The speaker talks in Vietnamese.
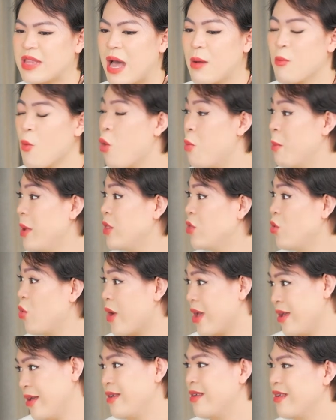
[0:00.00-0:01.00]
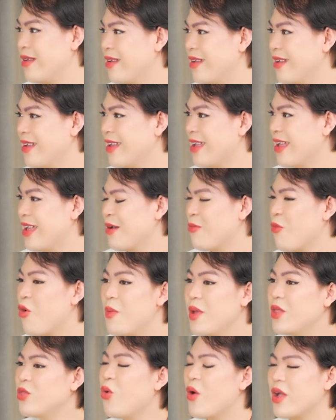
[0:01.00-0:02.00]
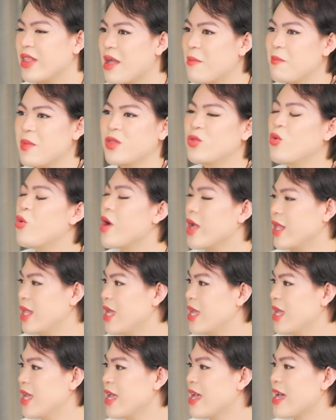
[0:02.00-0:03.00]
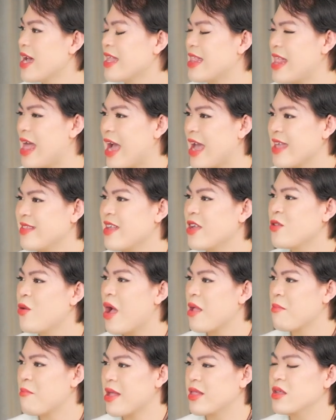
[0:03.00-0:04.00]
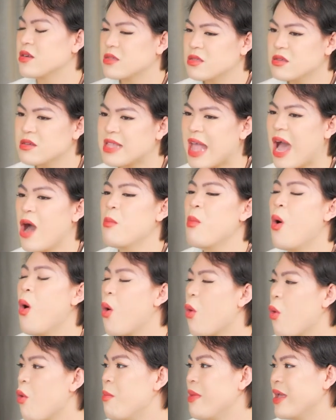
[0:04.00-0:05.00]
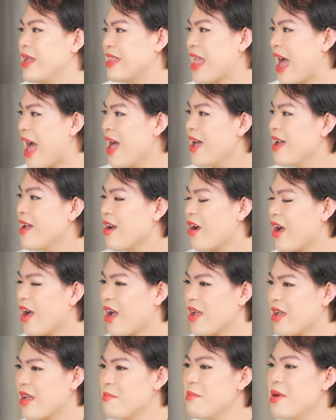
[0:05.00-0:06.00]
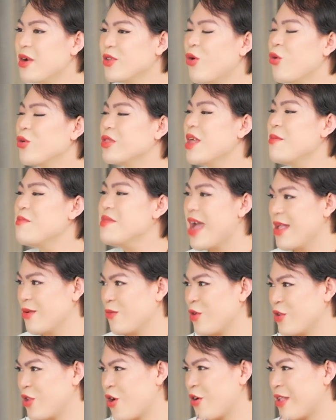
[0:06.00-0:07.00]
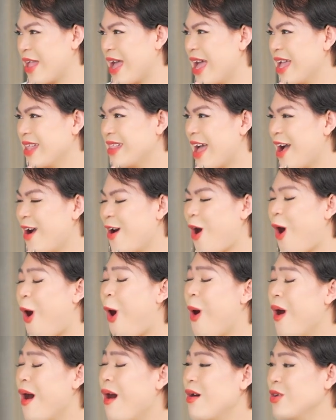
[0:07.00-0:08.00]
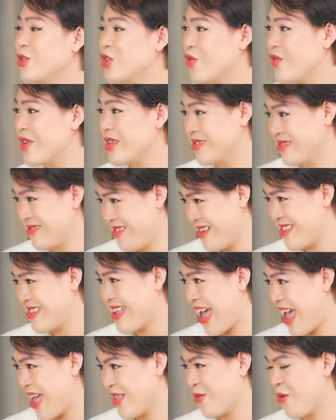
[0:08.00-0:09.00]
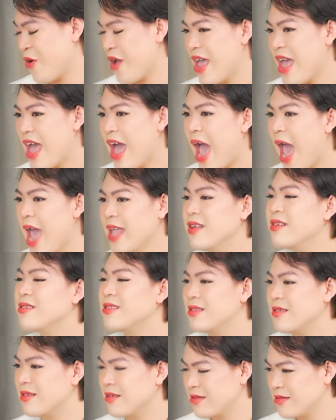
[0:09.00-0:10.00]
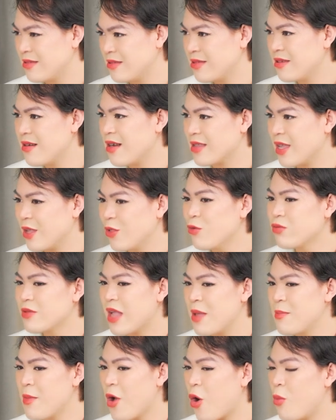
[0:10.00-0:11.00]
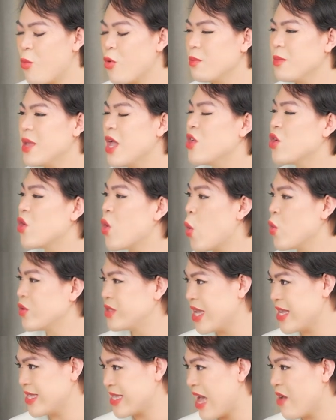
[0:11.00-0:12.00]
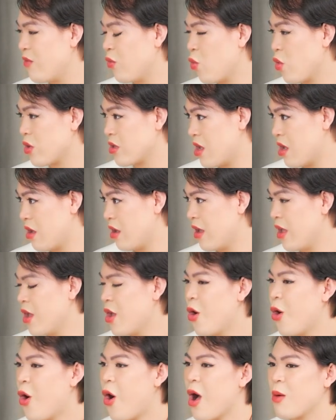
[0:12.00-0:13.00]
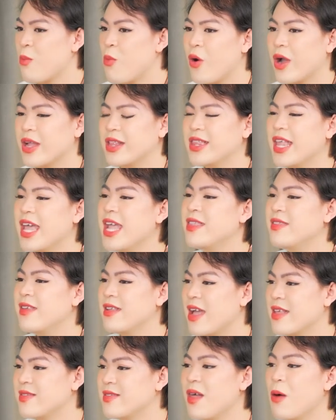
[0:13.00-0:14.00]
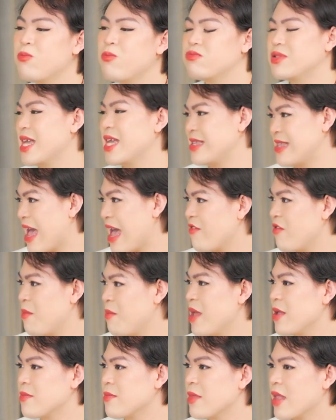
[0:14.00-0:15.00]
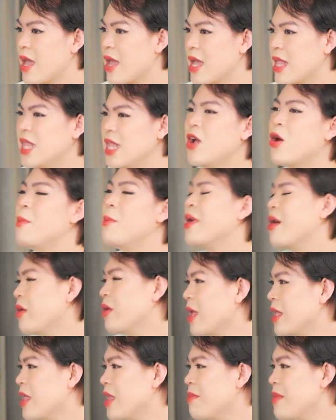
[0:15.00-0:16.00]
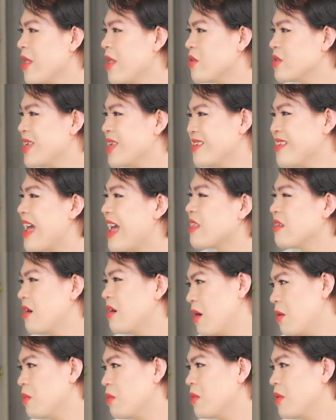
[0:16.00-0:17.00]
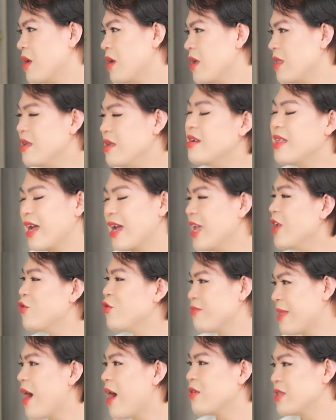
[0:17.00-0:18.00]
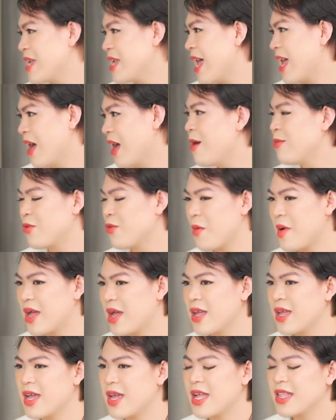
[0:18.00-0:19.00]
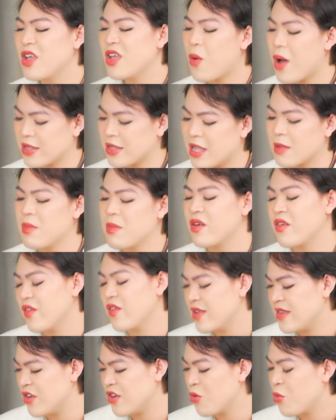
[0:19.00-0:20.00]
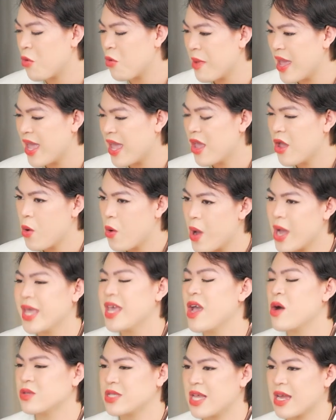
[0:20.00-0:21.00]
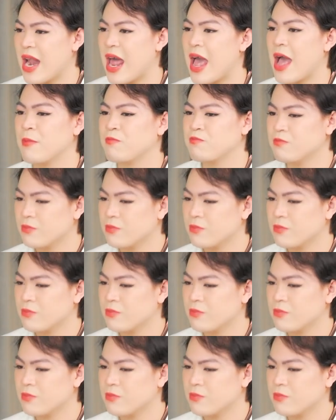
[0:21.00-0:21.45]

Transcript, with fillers: ta 40 tuổi 40 tuổi, 50 tuổi đi là cái giai đoạn mà thực sự não bộ của mình đã và cái mức độ tiếp nhận của nó đã đã khó hơn so với người trẻ rồi. Hãy thử tưởng tượng đến lúc đấy mà có một biến cố xảy ra với cuộc đời hoặc một cái tin gì đấy sốc xảy ra với mình, liệu mình có thể tiếp nhận nó dễ dàng được không? Như là khi chúng ta còn trẻ không đúng không ạ? Thì Hoàng đặt mình vào vị trí của bố mẹ, Hoàng hiểu rằng là